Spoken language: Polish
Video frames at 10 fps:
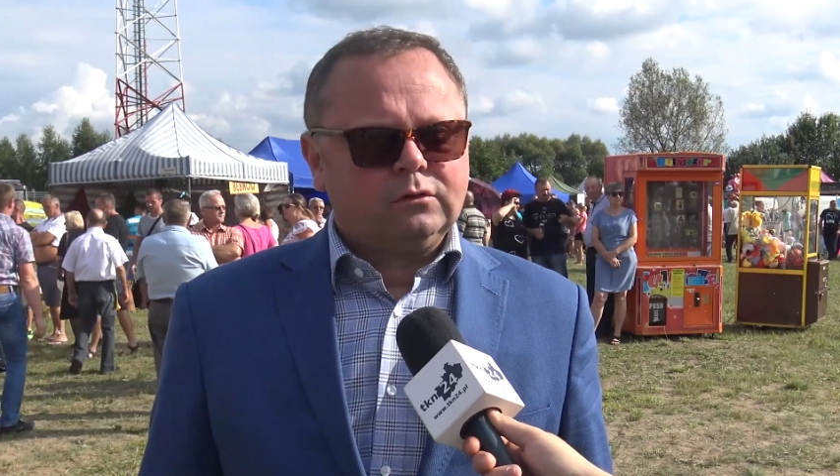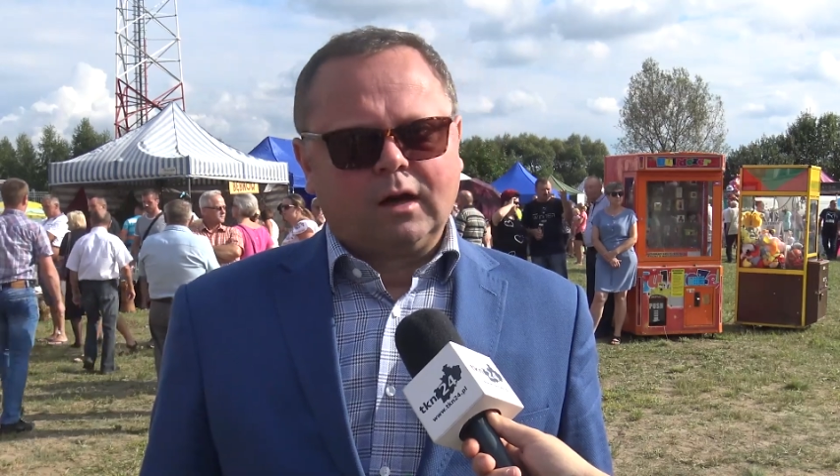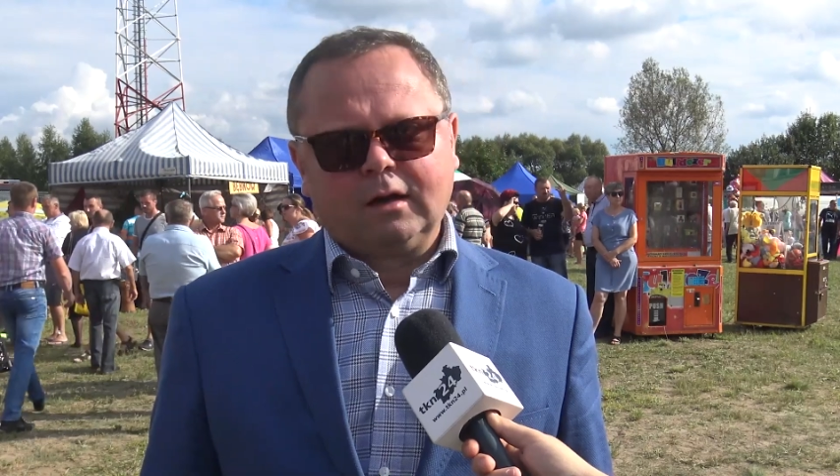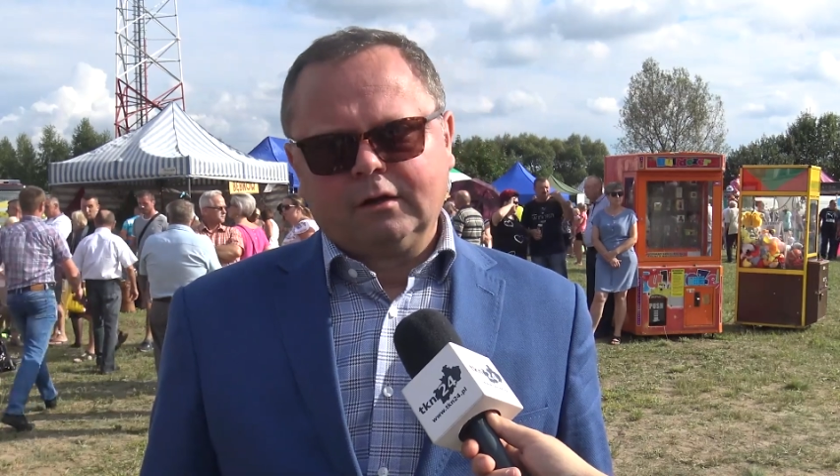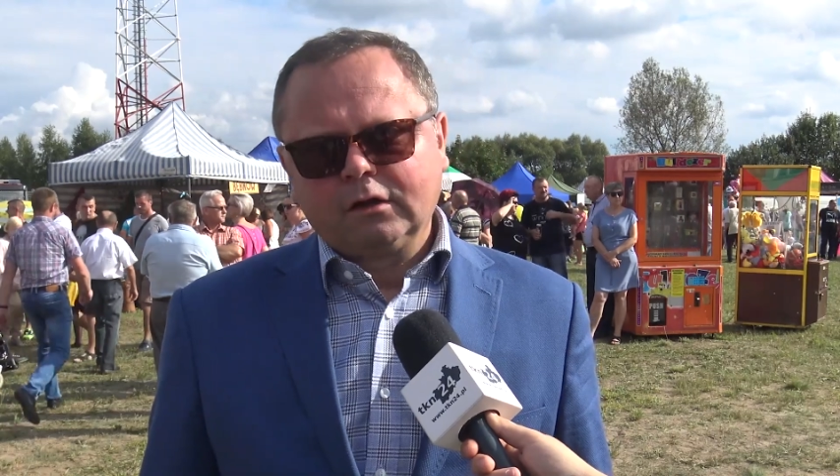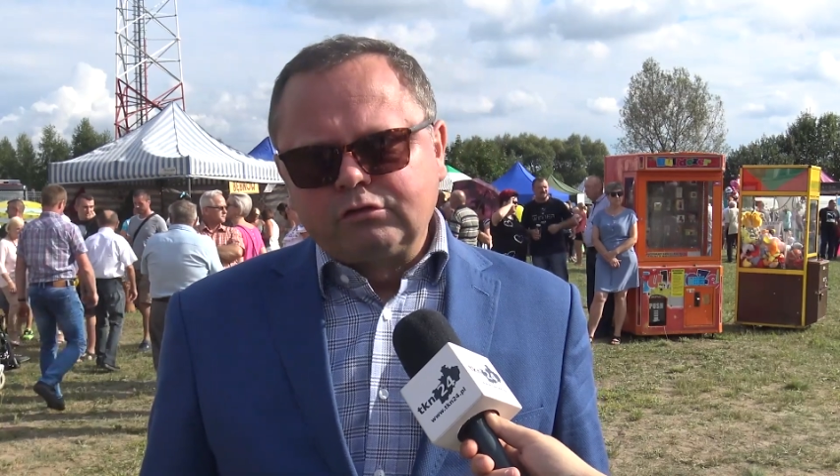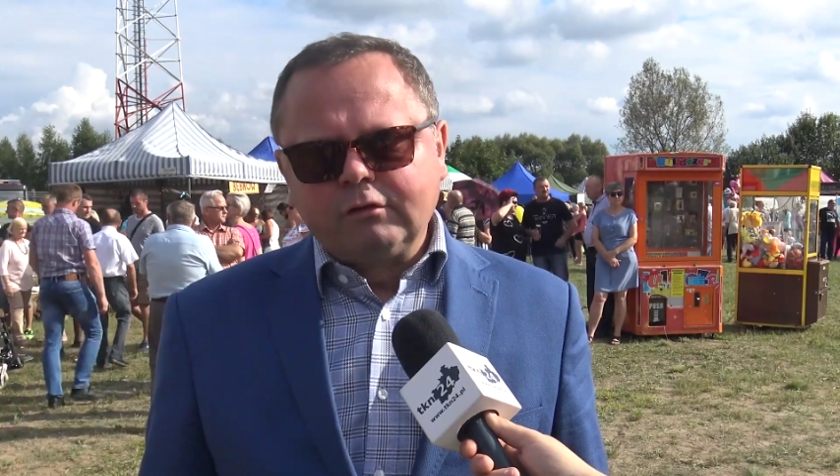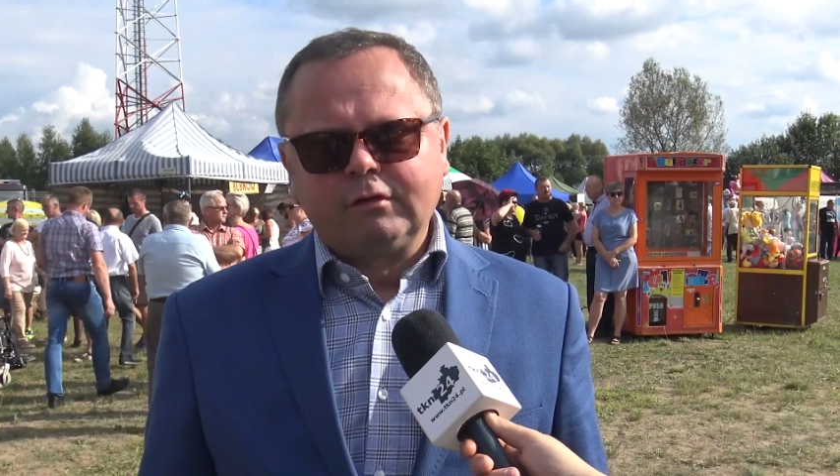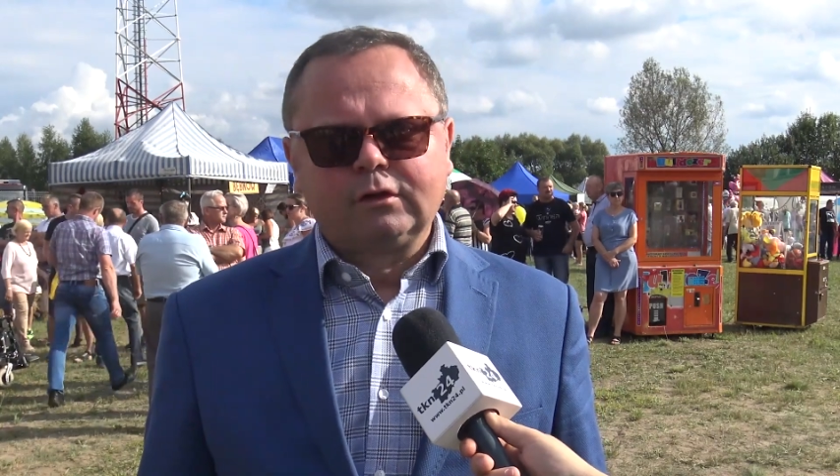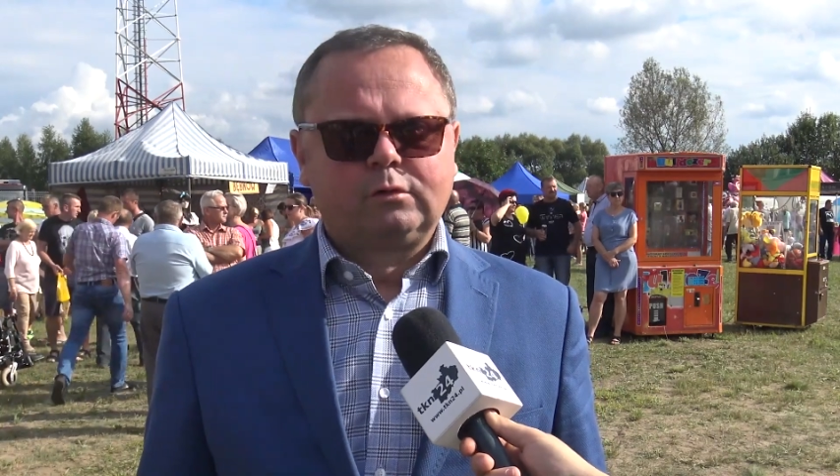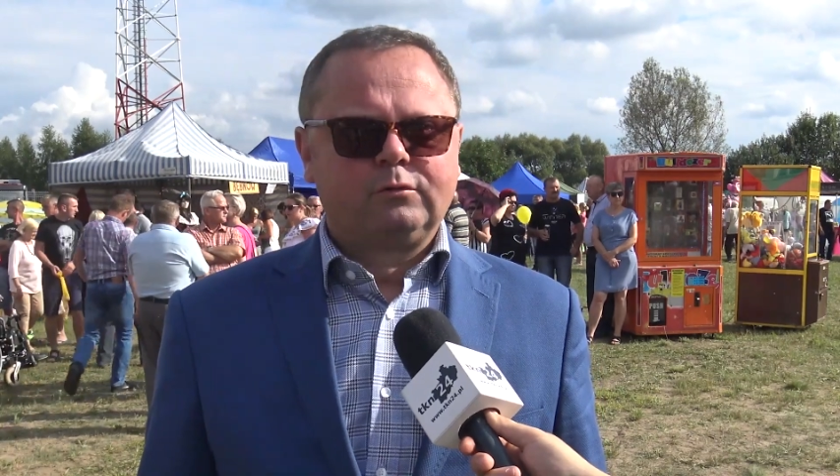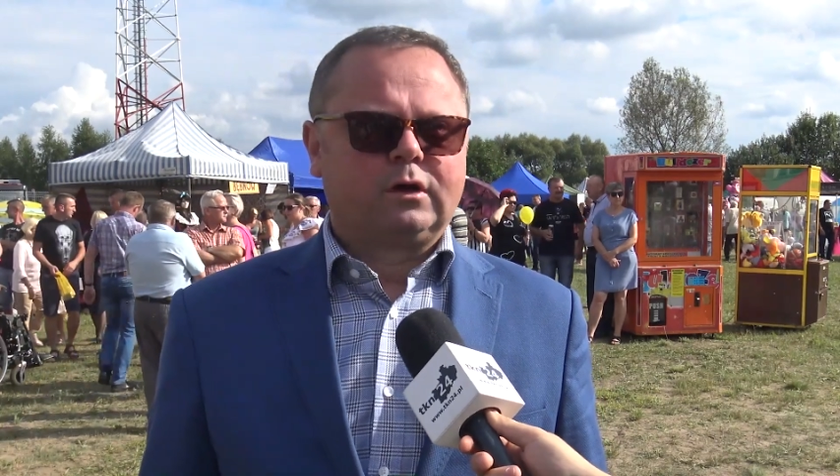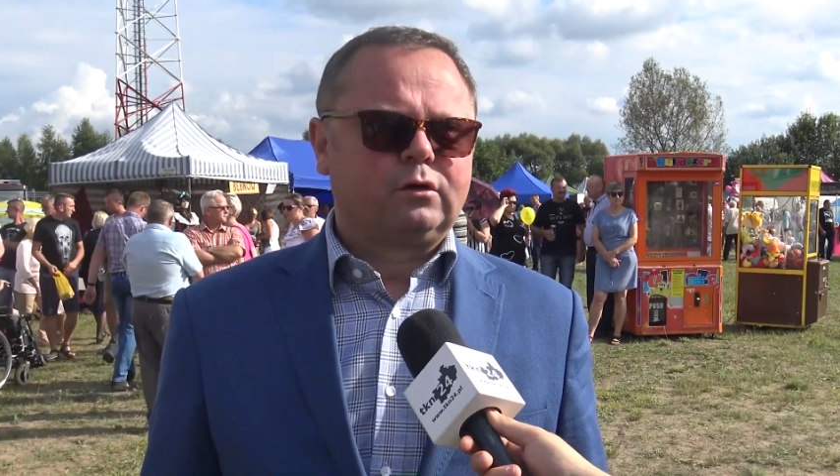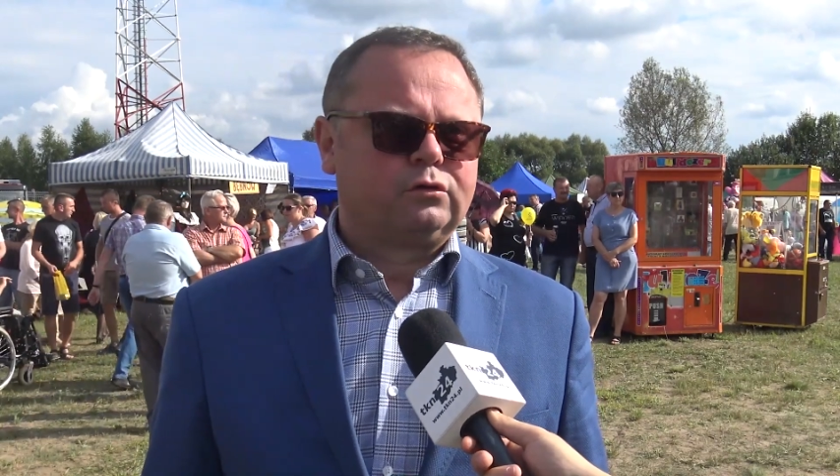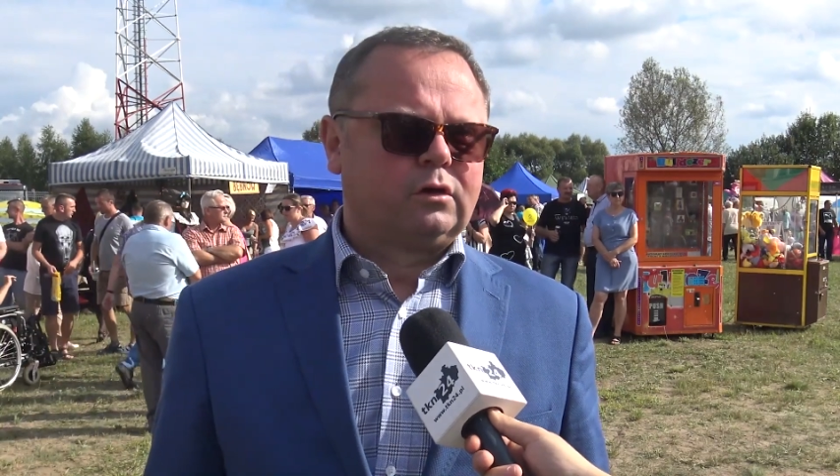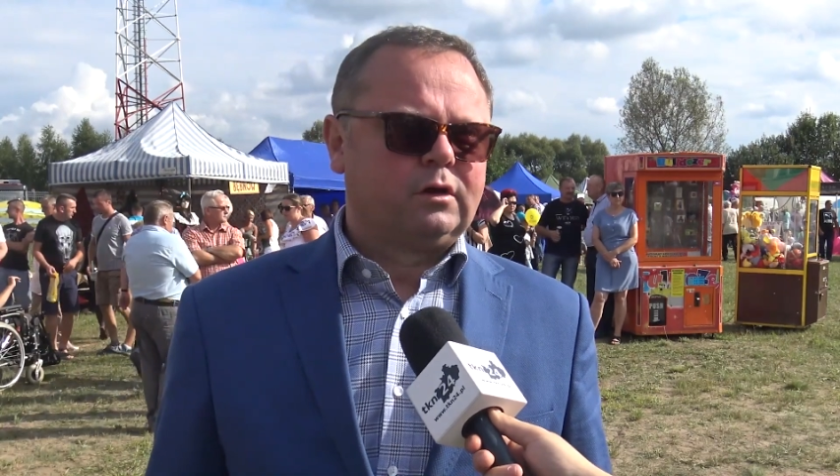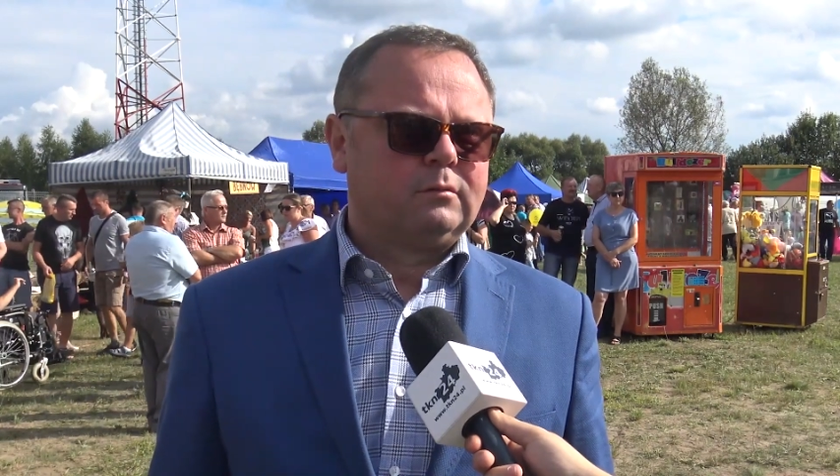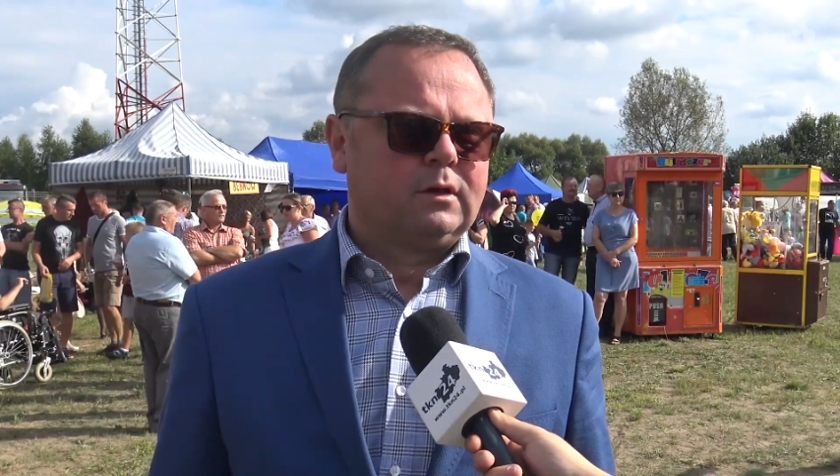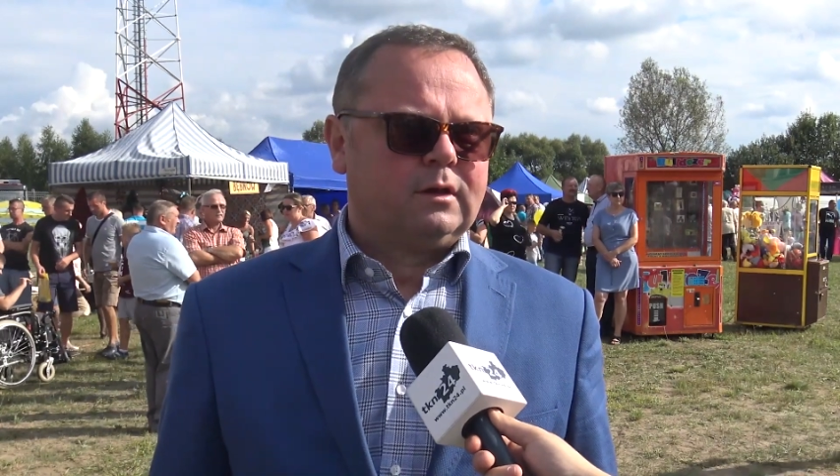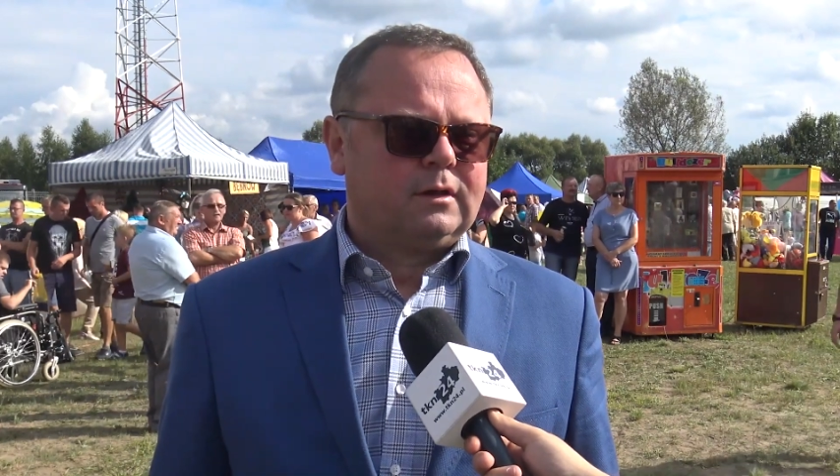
no ale jeszcze e, większym zagrożeniem